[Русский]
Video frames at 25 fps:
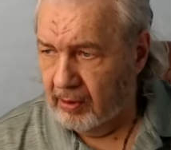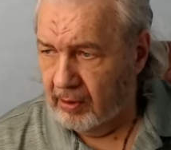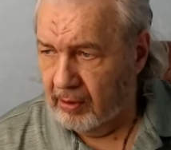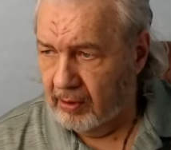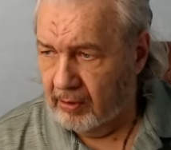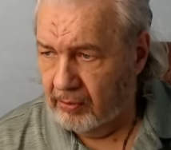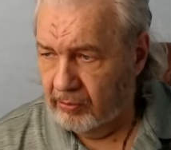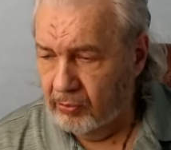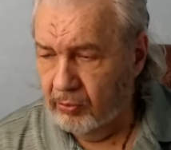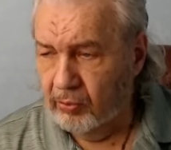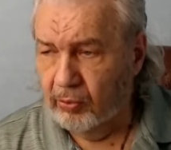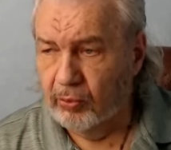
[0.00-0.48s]

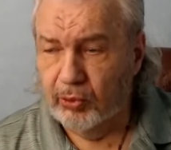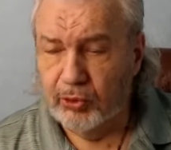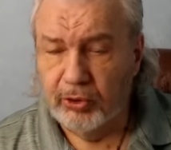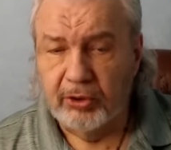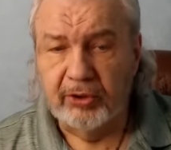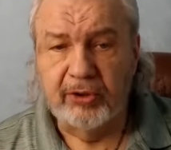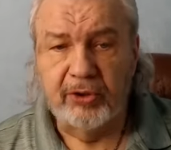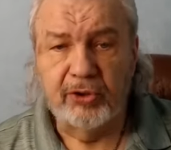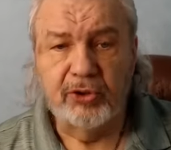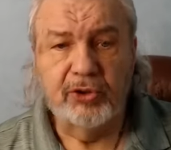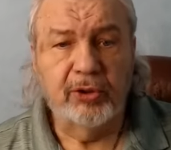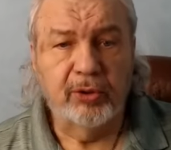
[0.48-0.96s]
ну, уже
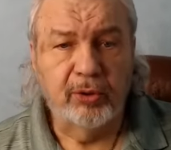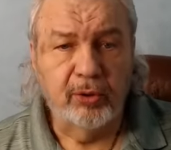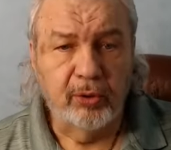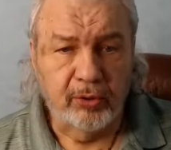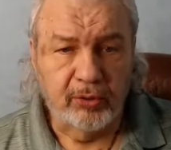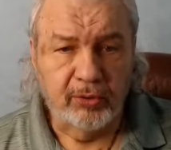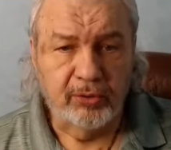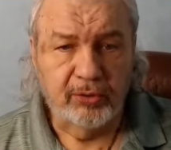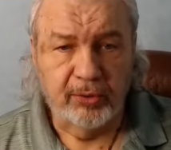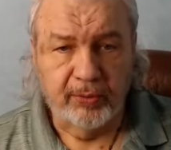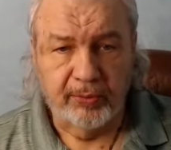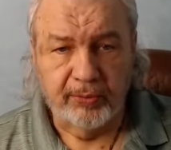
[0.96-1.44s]
началось,
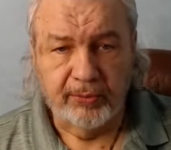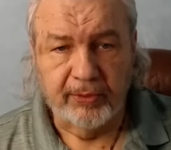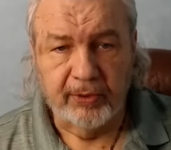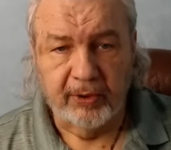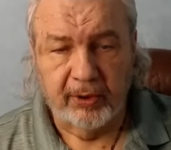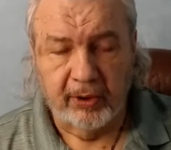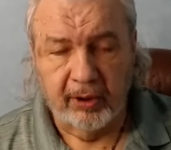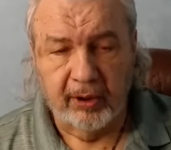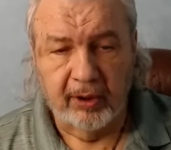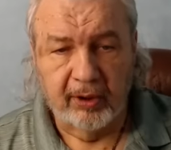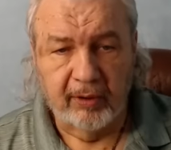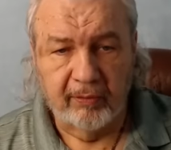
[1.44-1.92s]
собственно
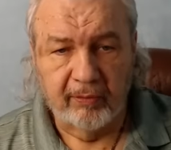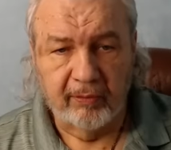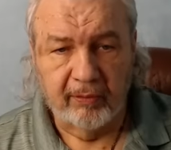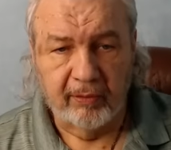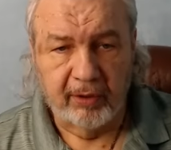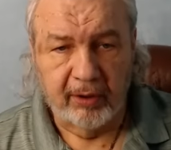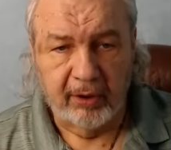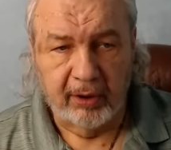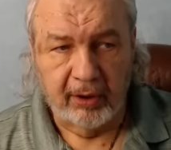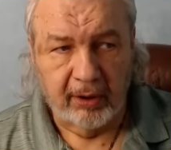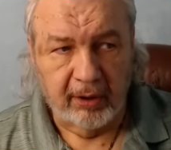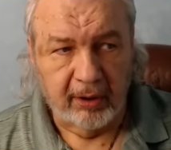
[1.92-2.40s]

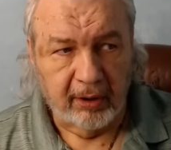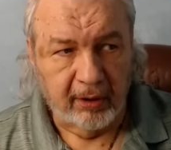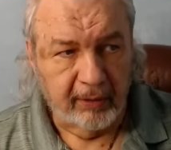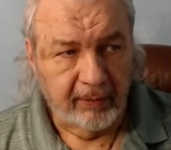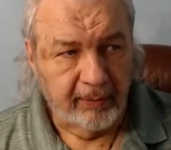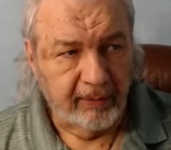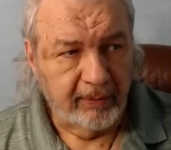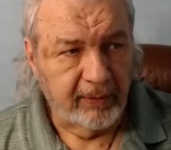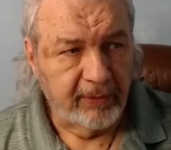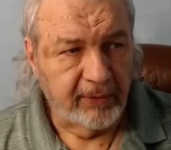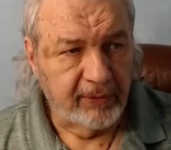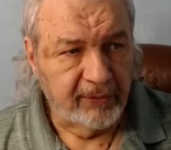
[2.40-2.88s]
говоря.
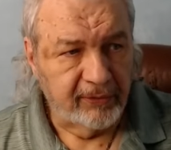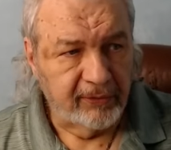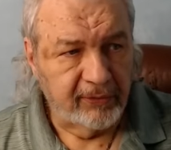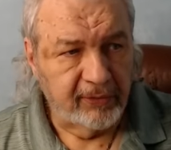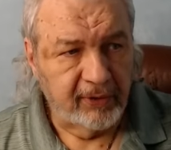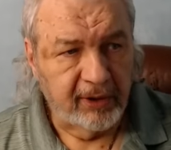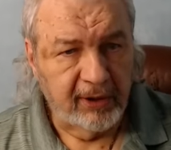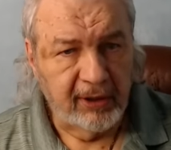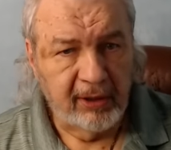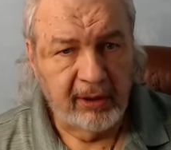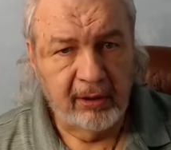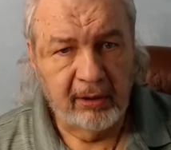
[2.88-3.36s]

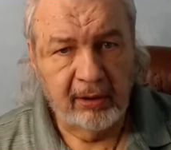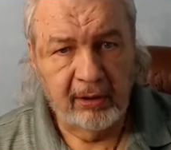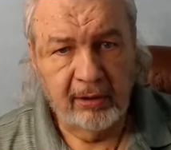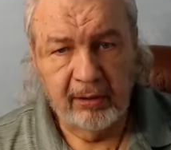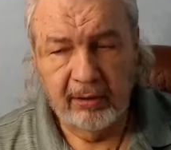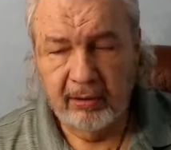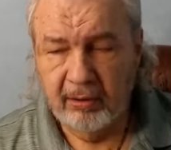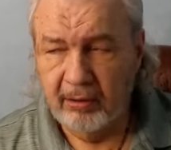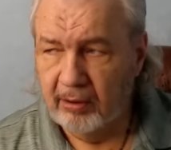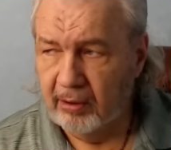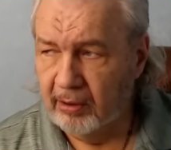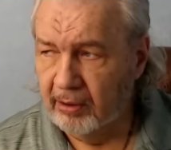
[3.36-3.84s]
Израиль
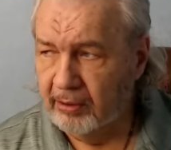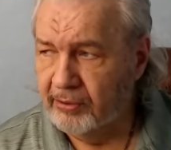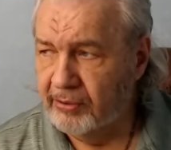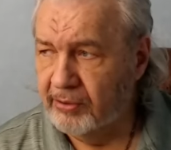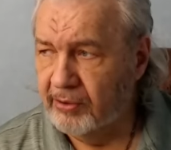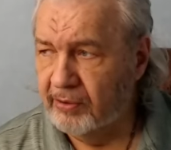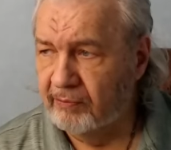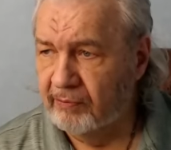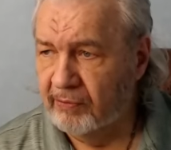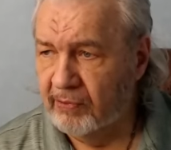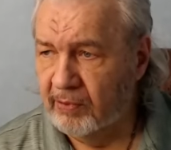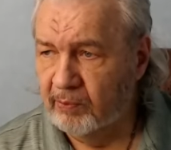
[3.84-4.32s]

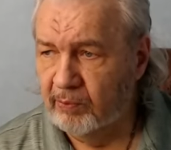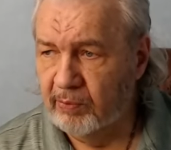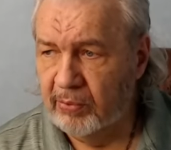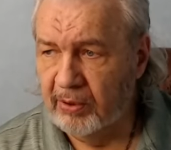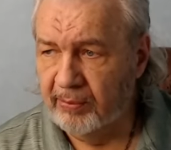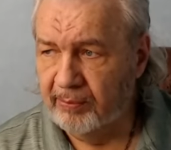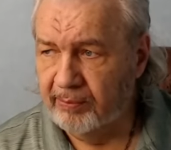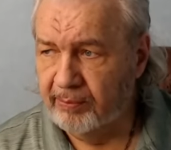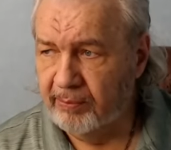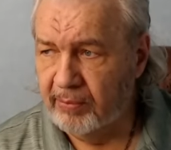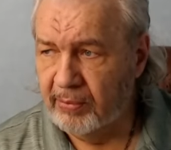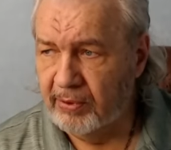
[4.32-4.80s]
активно
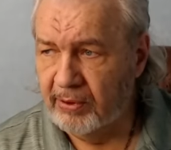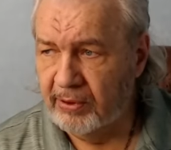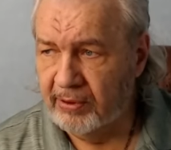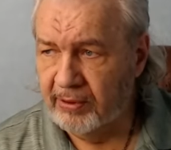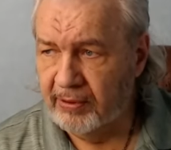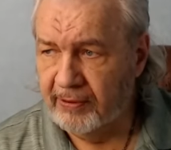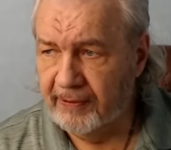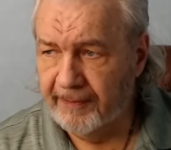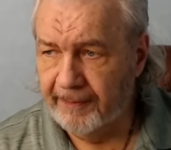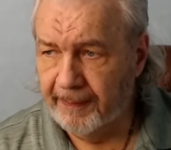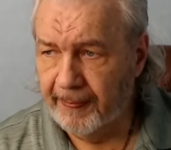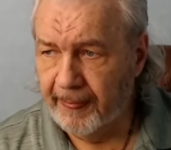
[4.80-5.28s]
бомбит
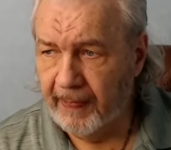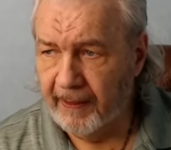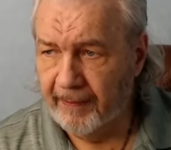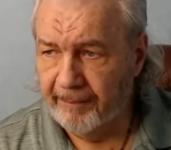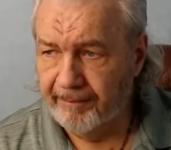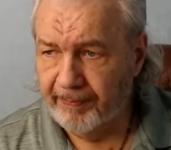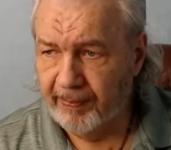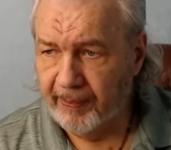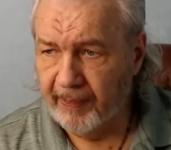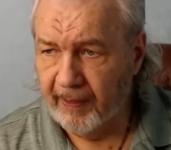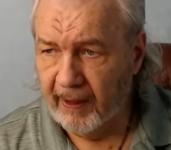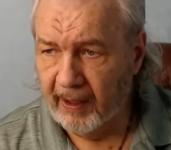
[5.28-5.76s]

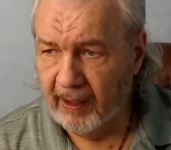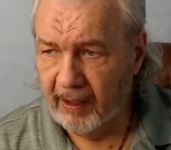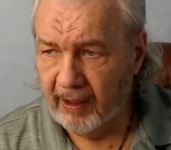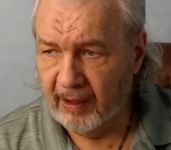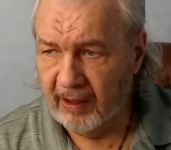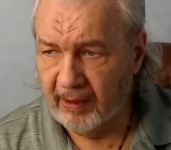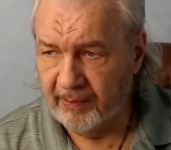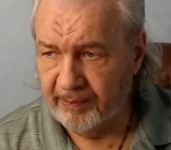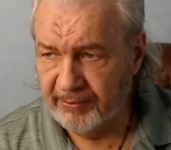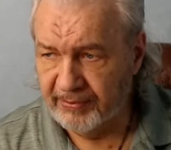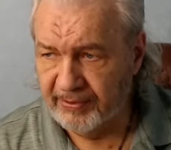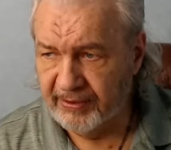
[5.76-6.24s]

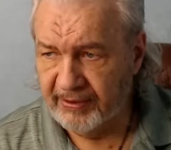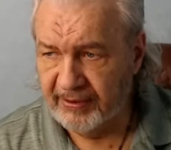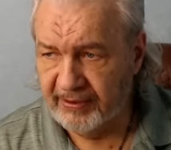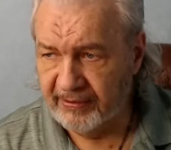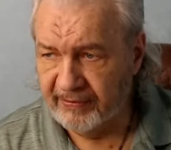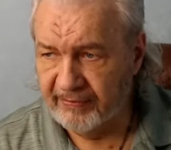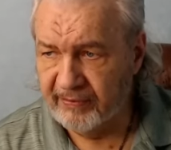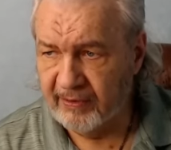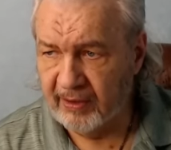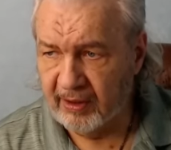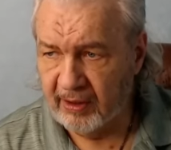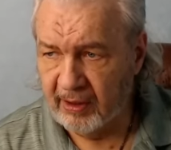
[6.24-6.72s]
арабские
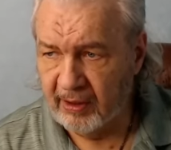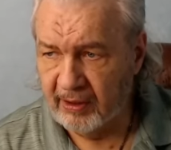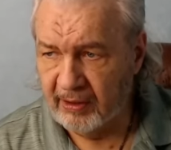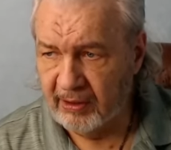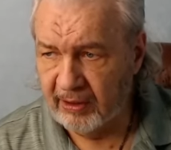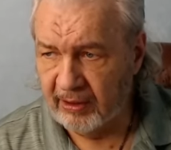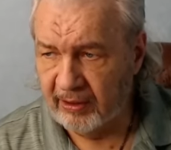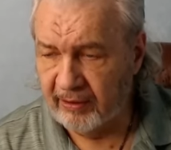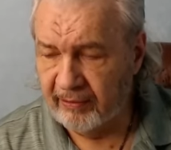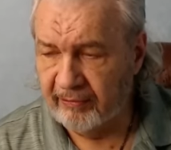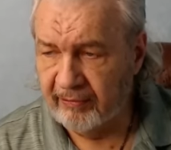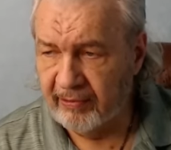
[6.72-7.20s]
страны,
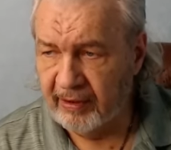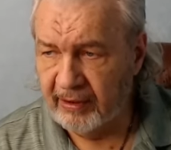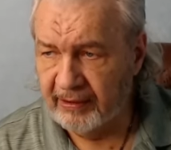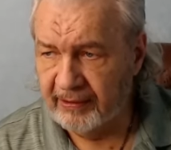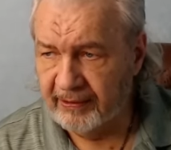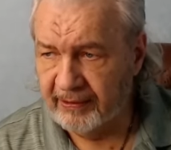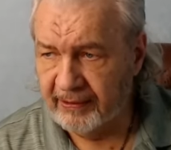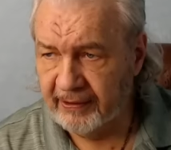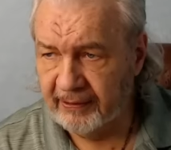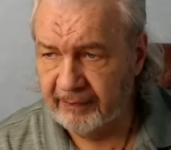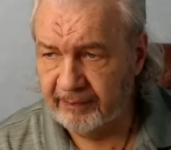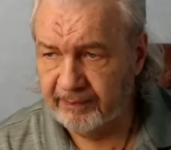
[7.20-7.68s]
Ливан
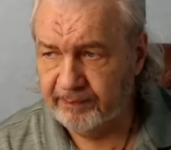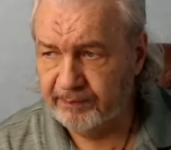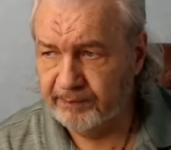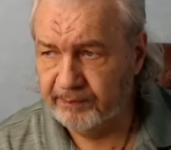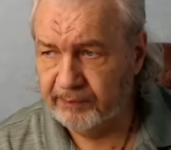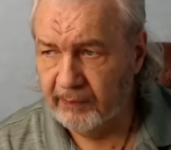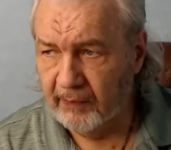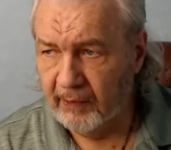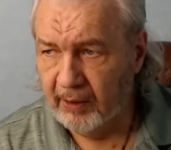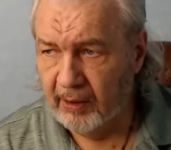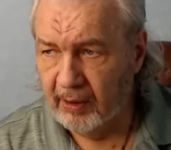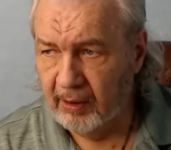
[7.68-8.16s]
там.
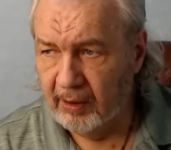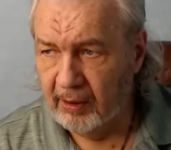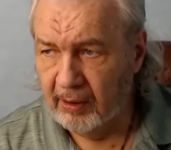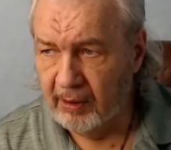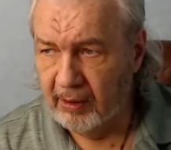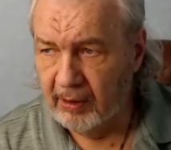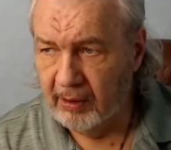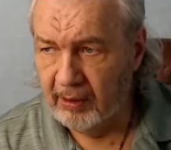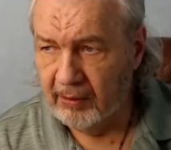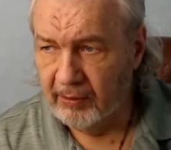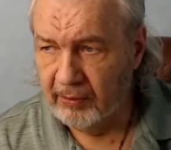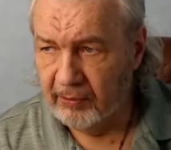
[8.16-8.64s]

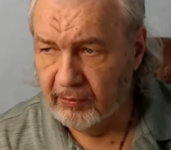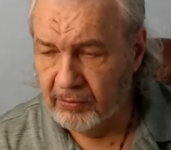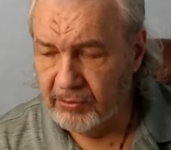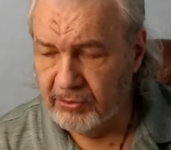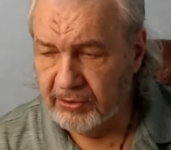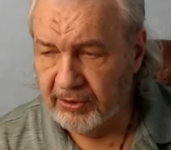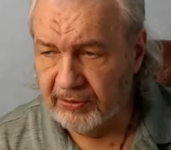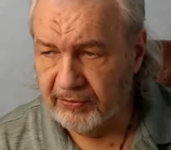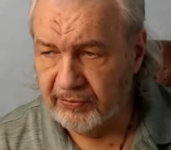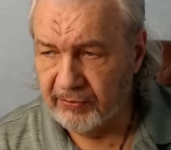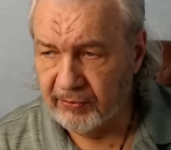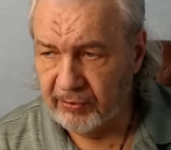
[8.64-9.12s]
Ну,
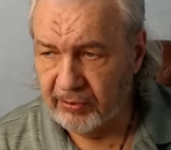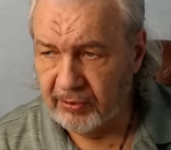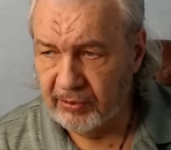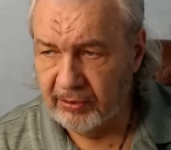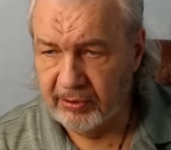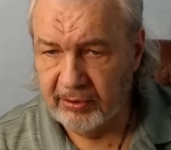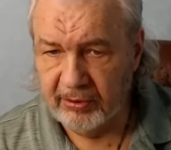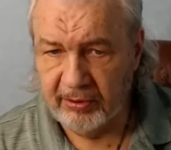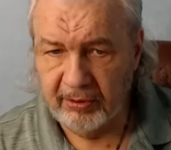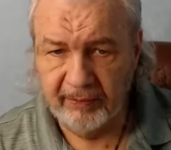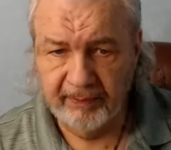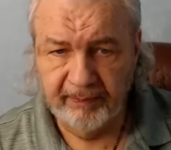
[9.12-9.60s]
сейчас вот
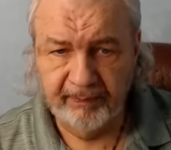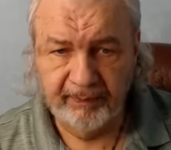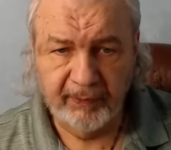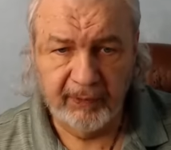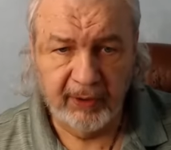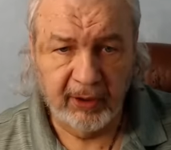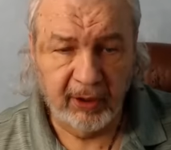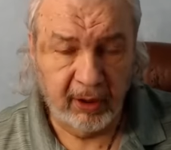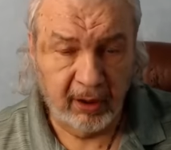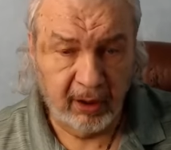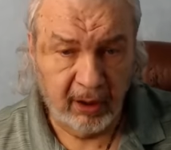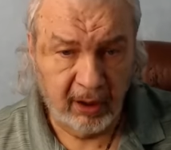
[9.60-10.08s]

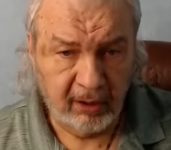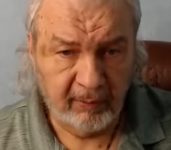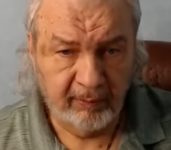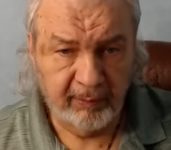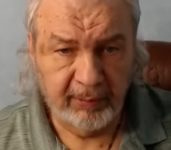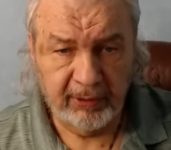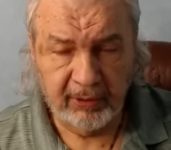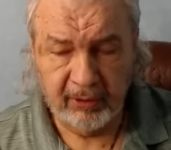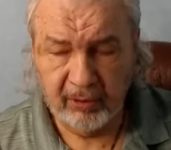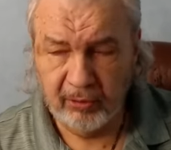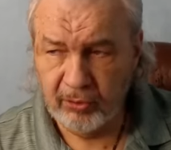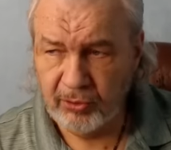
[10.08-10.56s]
Ирак
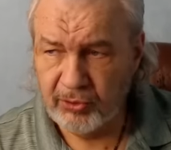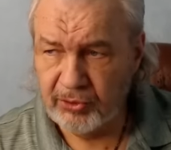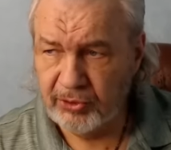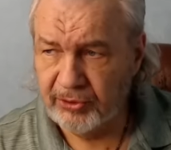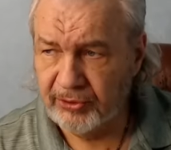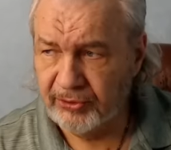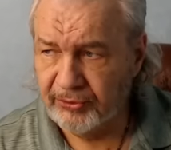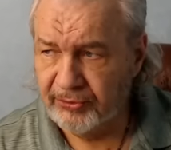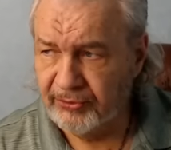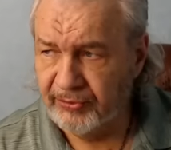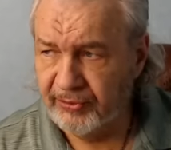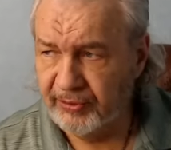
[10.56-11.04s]

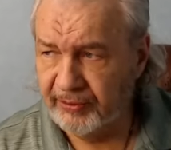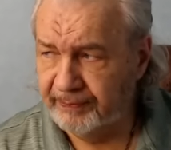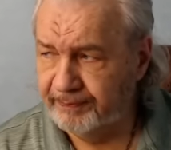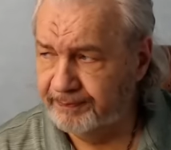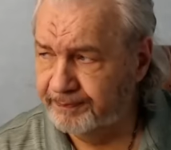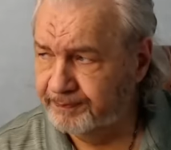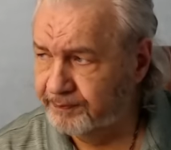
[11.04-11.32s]
подключился,